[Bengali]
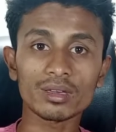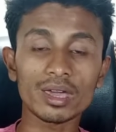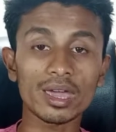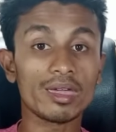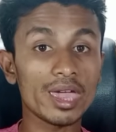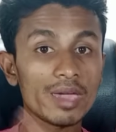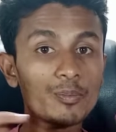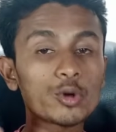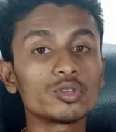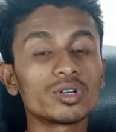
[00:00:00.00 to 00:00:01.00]
হ্যাঁ এই
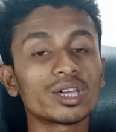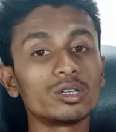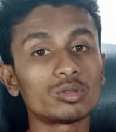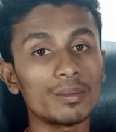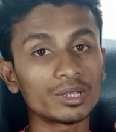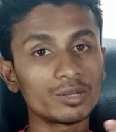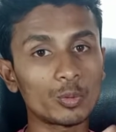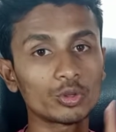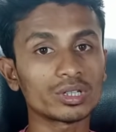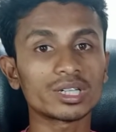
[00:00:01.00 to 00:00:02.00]
প্রশ্নটা কিন্তু আমাদের
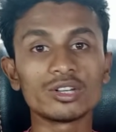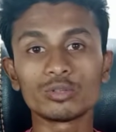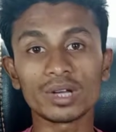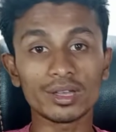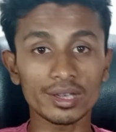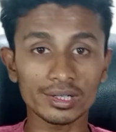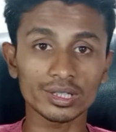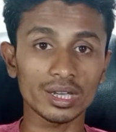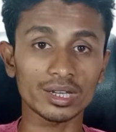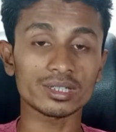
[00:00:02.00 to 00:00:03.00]
প্রত্যেকটা ইউটিউবারে এসে
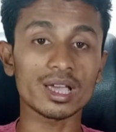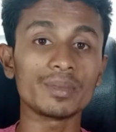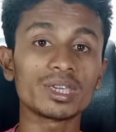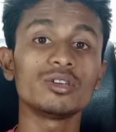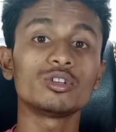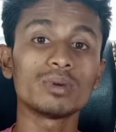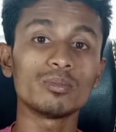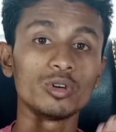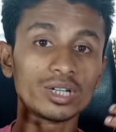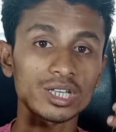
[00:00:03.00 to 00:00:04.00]
থাকে যে আমি কি ইউটিউবে
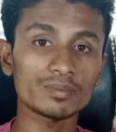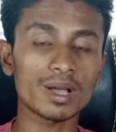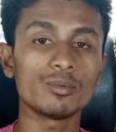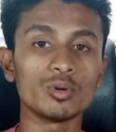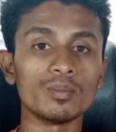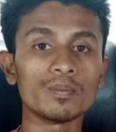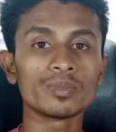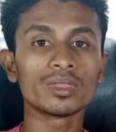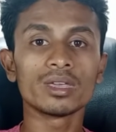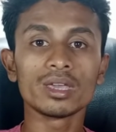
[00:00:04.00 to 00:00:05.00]
মনিটাইজ পাবো
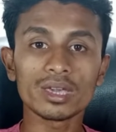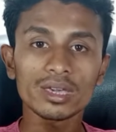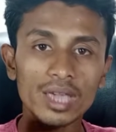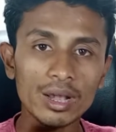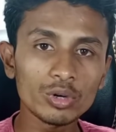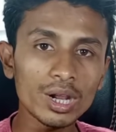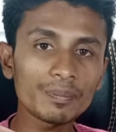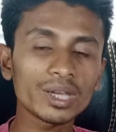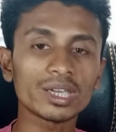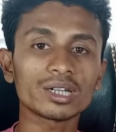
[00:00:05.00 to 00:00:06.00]
এখন
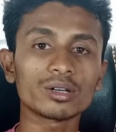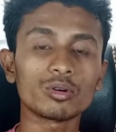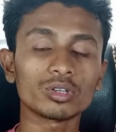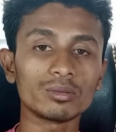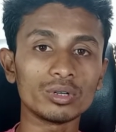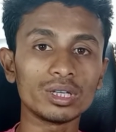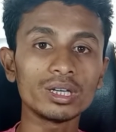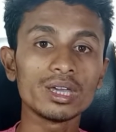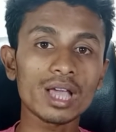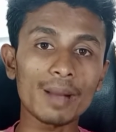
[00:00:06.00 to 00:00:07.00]
আপনাকে একটা কথা বলি
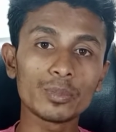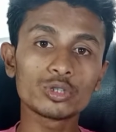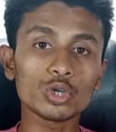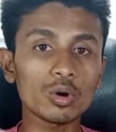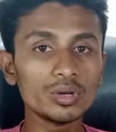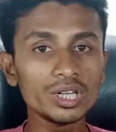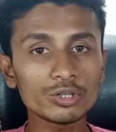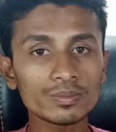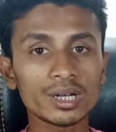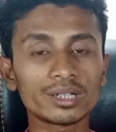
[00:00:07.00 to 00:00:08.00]
আপনি যখন
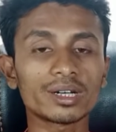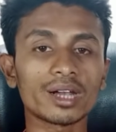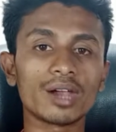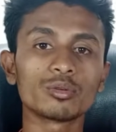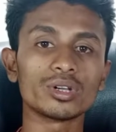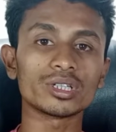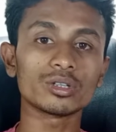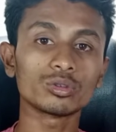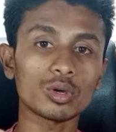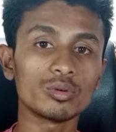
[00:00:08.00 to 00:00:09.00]
ইউটিউব চ্যানেলটা রান করেছেন
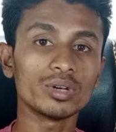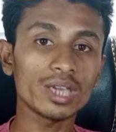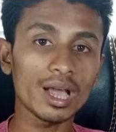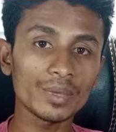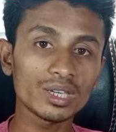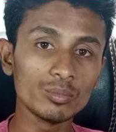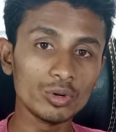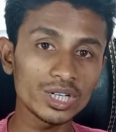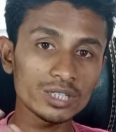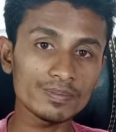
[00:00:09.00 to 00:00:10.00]
তখনই আমি কি
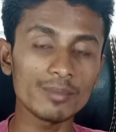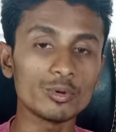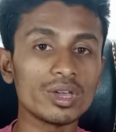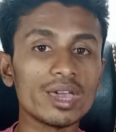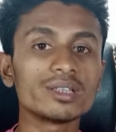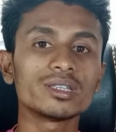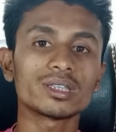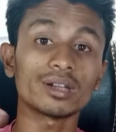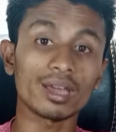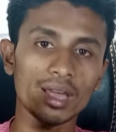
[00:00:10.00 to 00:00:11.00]
মনিটাইজ পাবো এই
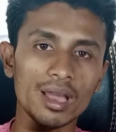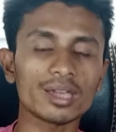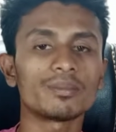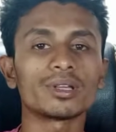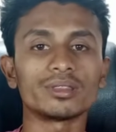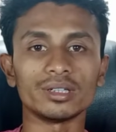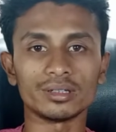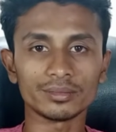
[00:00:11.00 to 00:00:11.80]
চিন্তাটা আগে বাদ দিন